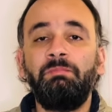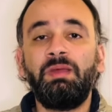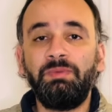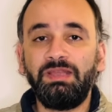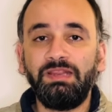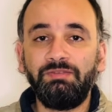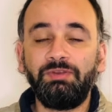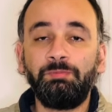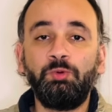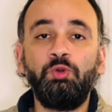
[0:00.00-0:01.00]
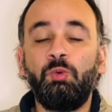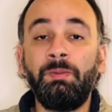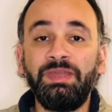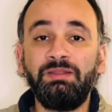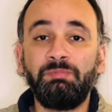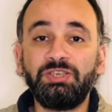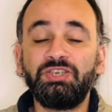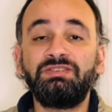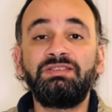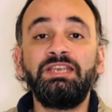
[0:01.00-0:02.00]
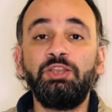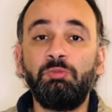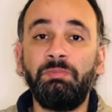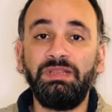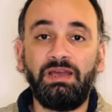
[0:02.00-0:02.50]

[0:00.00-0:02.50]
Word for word: ما بين ليفربول وما بين مانشستر سيتي وما بين